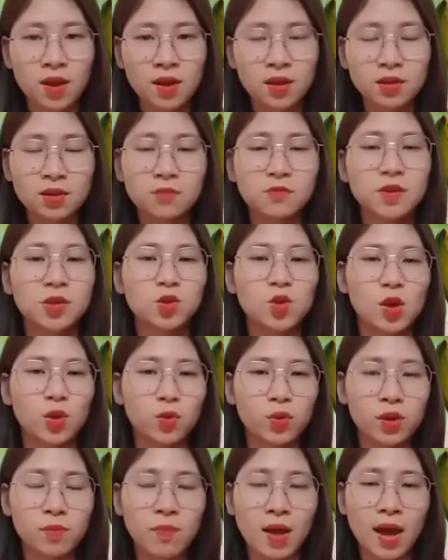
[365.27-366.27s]
Tử vi tuổi
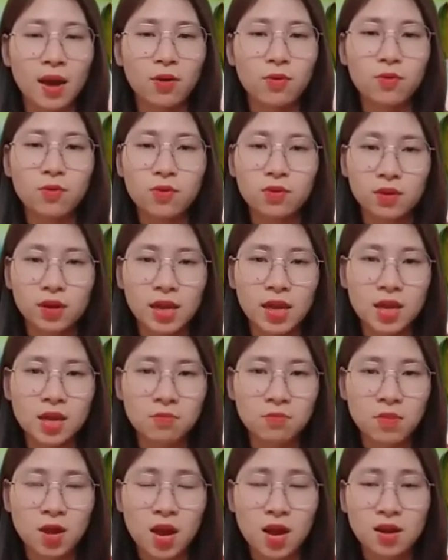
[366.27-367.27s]
Quý Mão,
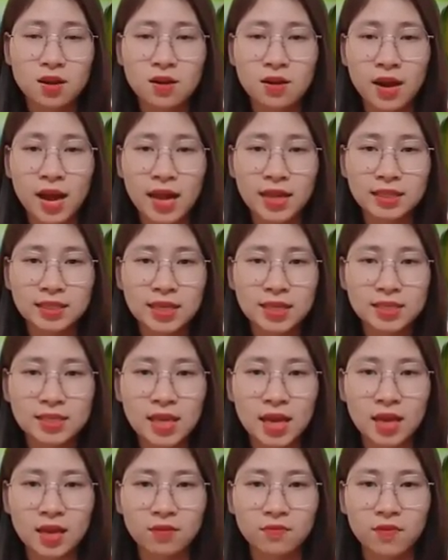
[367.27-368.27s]
Kim, đừng ngại chia
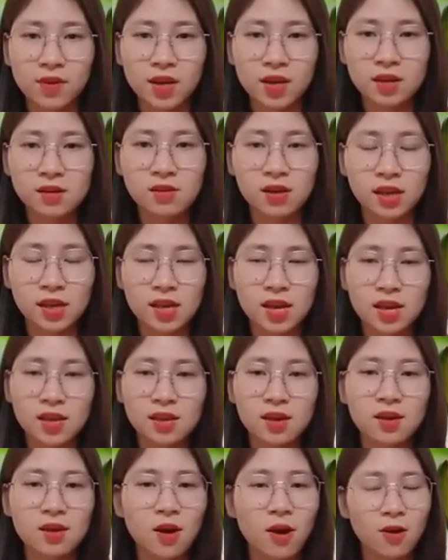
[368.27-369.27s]
sẻ với nửa kia
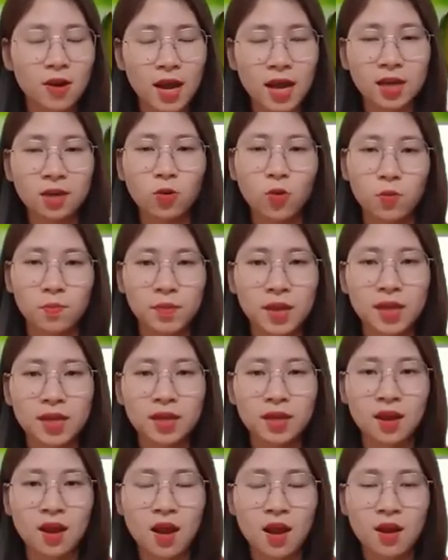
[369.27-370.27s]
những khó khăn của
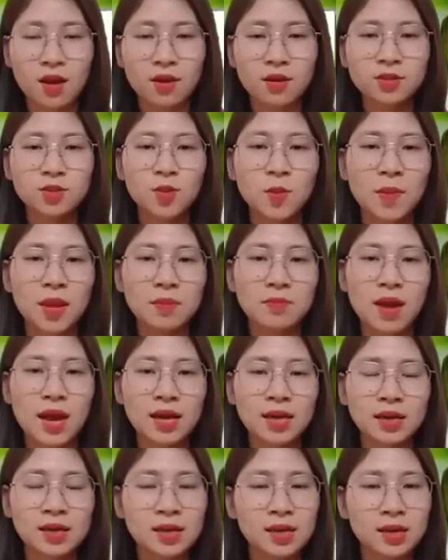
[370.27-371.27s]
mình. Con số may
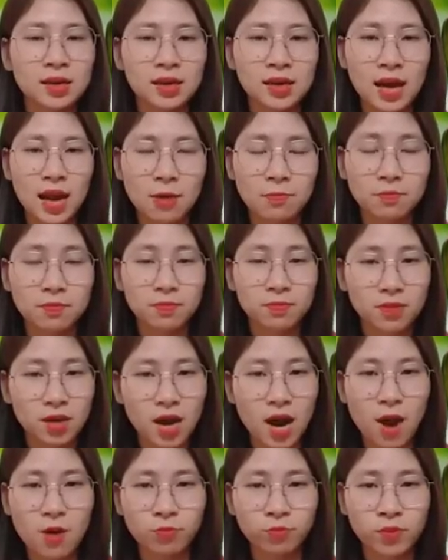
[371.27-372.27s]
mắn 5,
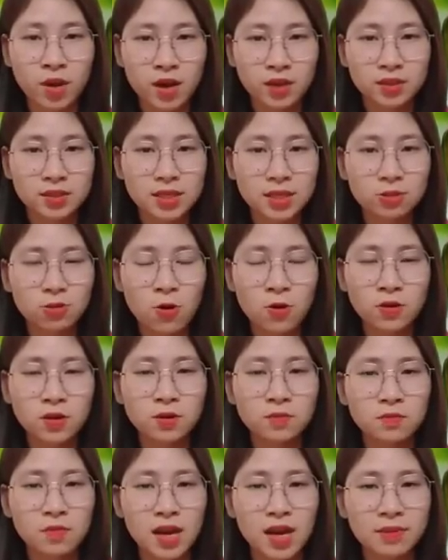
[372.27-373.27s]
0, giờ tốt
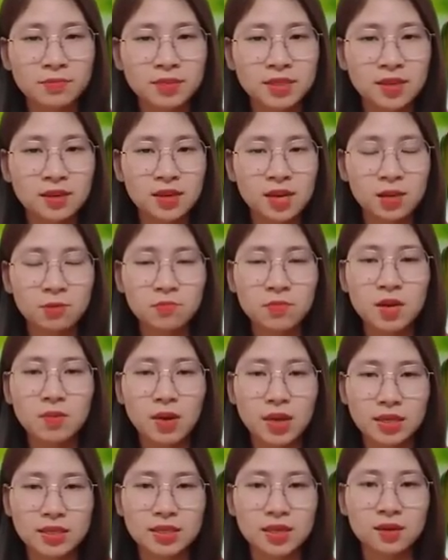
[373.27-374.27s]
15 giờ đến
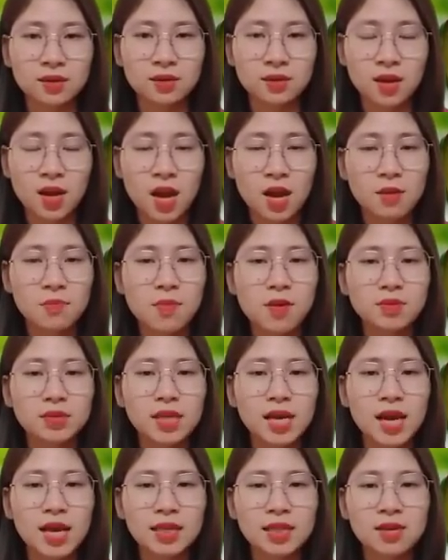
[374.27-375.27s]
17 giờ, màu
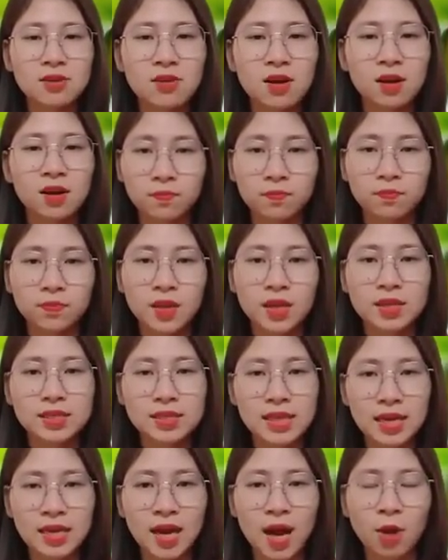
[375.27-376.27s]
sắc cát tường,
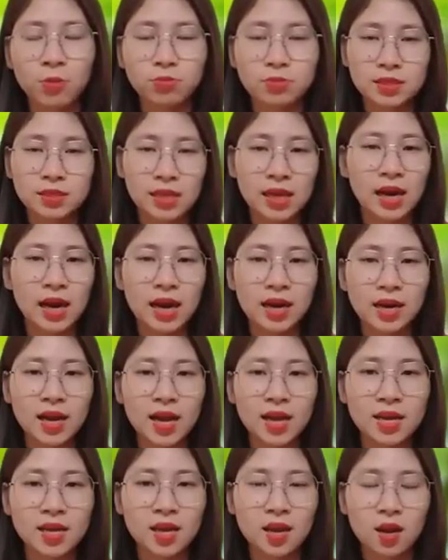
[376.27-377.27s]
xanh ngọc, xanh lá
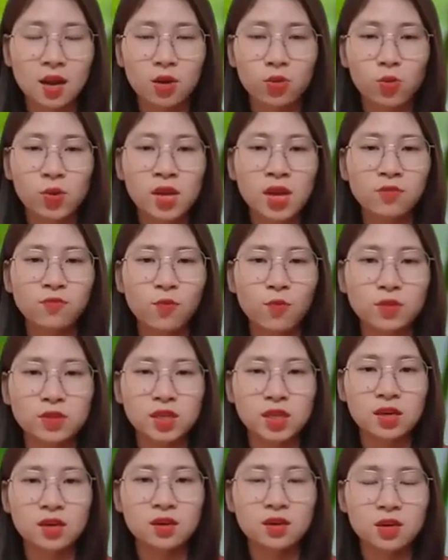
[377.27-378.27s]
cây, quý nhân phù
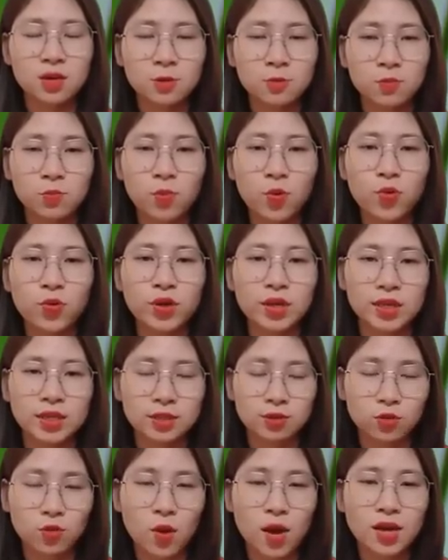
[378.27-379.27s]
trợ, Mùi,
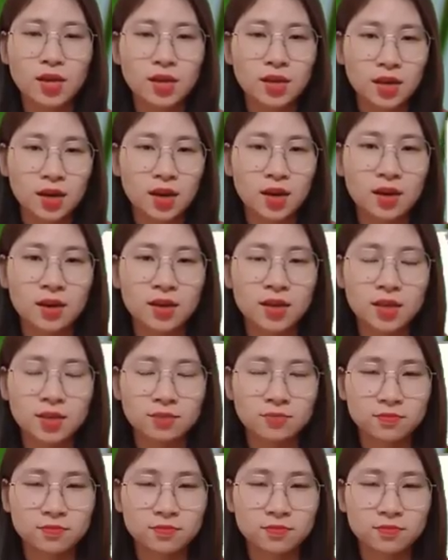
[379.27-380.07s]
Tuất, Hợi.